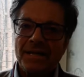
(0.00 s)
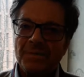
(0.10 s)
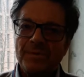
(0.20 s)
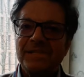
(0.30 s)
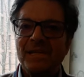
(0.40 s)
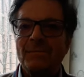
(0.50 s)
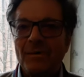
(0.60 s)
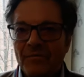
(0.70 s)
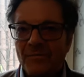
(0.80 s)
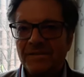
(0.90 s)
Ich bin seit
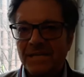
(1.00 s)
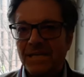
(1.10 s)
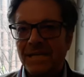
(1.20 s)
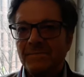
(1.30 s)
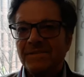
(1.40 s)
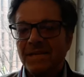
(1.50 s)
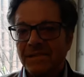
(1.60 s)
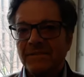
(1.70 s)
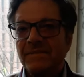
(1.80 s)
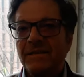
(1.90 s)
meinem 15. Lebensjahr
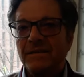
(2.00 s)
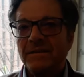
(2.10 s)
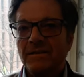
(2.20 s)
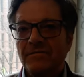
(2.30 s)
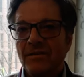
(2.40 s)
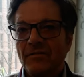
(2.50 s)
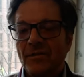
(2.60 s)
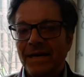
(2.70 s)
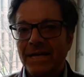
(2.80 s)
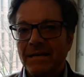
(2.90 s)
deswegen in der
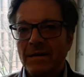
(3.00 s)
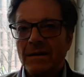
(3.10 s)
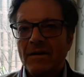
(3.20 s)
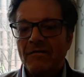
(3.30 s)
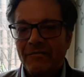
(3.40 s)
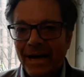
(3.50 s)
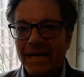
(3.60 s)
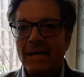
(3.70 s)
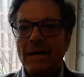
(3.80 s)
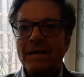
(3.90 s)
VVN,
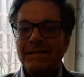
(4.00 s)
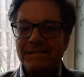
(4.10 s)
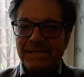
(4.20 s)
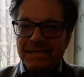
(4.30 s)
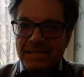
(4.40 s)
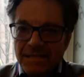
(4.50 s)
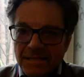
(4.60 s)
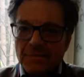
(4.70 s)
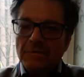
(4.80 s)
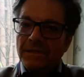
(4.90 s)
weil sie
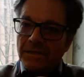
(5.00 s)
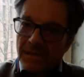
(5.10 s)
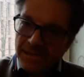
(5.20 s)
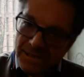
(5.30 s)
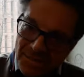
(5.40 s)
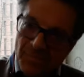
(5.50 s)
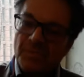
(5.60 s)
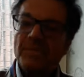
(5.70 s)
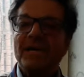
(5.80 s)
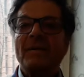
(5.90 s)
nicht nur den
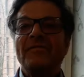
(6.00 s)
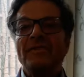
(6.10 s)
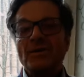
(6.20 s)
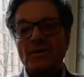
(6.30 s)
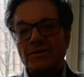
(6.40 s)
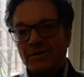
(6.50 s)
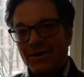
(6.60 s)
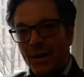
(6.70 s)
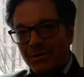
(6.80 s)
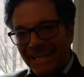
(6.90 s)
Rassismus bekämpft,
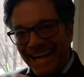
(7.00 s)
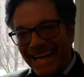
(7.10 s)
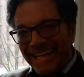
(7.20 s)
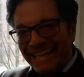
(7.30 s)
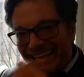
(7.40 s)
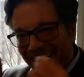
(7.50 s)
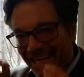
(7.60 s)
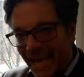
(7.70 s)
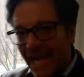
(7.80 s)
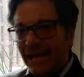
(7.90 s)
sondern auch den anderen
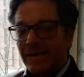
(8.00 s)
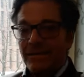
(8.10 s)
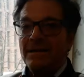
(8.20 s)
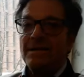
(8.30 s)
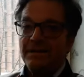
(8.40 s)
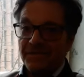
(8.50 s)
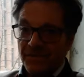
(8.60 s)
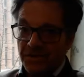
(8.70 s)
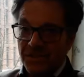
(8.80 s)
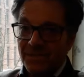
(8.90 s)
Kern des
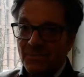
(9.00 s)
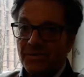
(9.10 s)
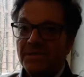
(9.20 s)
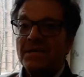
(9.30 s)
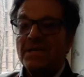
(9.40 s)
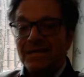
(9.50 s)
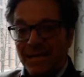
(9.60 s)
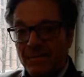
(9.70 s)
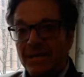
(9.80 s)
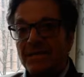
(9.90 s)
Faschismus,
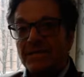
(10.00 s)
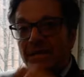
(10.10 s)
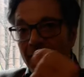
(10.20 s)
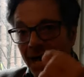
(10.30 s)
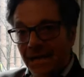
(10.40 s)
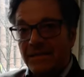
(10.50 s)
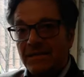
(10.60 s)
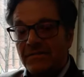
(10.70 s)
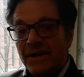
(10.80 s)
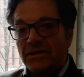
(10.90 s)
nämlich
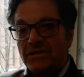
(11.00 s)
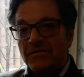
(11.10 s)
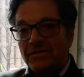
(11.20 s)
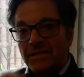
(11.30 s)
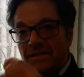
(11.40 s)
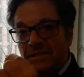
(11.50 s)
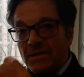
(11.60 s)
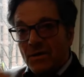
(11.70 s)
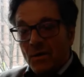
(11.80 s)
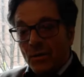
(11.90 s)

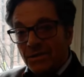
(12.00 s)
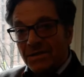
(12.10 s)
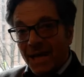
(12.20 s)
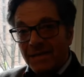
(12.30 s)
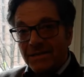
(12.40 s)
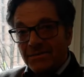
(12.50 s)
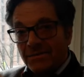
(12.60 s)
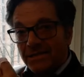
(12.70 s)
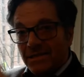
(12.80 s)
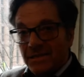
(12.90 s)
antigewerkschaftlich und
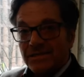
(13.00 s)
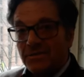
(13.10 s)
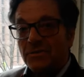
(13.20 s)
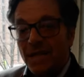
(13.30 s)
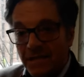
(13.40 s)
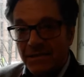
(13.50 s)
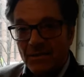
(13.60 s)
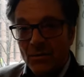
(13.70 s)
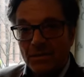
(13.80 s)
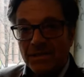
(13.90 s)
antisozialistisch und
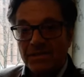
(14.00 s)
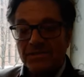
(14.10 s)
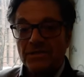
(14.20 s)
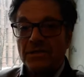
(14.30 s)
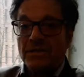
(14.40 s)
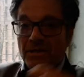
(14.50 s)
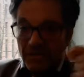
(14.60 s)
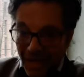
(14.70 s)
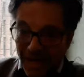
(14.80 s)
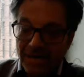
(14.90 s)
antikommunistisch
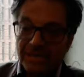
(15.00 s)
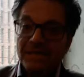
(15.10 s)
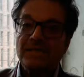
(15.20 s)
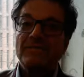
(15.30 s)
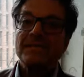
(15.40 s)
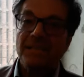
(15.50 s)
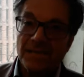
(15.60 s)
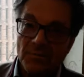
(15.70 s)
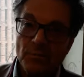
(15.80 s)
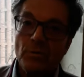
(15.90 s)
alles das, was dann
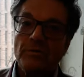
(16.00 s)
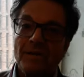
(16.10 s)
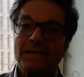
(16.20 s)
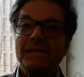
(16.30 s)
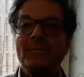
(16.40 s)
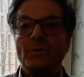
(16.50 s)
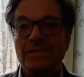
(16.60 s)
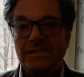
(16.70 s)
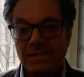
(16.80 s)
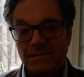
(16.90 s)
in Buchenwald in dem
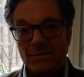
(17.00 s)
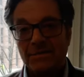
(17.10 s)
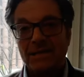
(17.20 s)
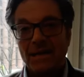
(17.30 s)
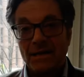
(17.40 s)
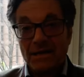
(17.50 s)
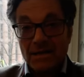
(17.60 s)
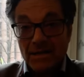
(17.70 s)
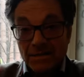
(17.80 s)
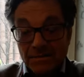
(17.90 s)
Konzentrationslager
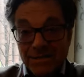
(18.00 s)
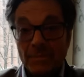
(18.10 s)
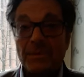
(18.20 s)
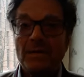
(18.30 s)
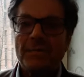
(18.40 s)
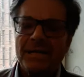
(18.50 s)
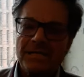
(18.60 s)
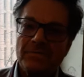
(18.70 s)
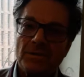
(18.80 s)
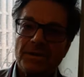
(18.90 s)

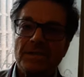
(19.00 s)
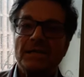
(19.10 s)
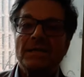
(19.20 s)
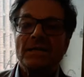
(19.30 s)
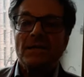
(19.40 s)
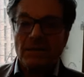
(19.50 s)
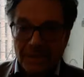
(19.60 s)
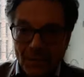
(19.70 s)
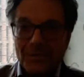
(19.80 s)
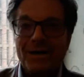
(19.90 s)
zusammengepresst wurde,
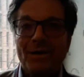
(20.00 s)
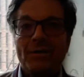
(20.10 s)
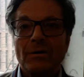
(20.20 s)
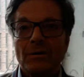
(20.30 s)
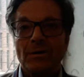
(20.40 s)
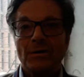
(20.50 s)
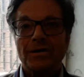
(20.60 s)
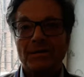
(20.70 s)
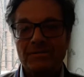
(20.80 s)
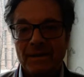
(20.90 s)
darunter auch
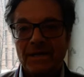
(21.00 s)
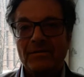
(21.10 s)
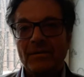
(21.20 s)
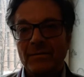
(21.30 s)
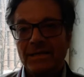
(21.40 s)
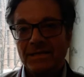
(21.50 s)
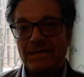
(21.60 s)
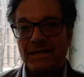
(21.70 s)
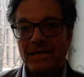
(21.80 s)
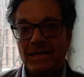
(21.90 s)
Leute aus meiner Familie.
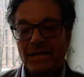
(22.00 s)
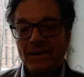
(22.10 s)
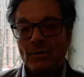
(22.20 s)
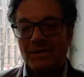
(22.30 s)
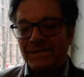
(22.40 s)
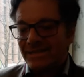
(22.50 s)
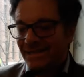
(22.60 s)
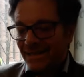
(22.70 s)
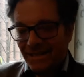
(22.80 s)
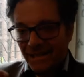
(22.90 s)
Und
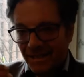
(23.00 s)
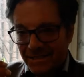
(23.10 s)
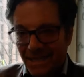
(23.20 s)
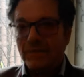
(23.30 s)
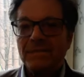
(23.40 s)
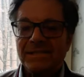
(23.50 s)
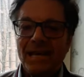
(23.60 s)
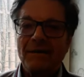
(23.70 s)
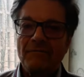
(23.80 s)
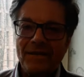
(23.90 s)
ich kann nur
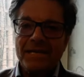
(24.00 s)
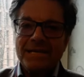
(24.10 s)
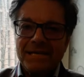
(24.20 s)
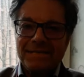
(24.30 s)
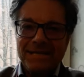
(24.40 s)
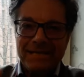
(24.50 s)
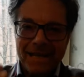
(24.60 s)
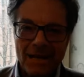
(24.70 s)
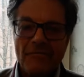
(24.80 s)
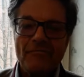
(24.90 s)
sagen, wenn ihr denen
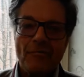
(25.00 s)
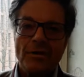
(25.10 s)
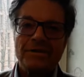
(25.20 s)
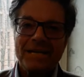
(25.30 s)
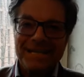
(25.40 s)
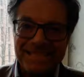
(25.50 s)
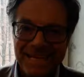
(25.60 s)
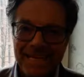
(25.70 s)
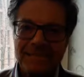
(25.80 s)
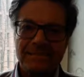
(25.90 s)
helfen wollt,
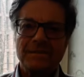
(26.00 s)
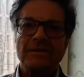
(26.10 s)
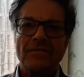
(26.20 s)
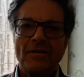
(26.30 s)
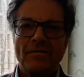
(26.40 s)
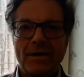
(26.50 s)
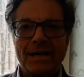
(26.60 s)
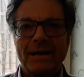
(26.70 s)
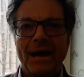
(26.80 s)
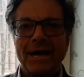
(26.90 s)
tretet in die
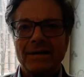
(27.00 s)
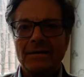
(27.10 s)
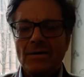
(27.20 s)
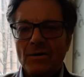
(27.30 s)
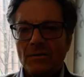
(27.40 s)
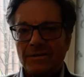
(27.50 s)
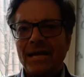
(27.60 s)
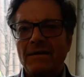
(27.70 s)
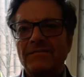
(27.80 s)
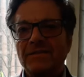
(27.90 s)
VVN ein und
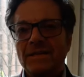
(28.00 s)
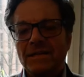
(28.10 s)
helft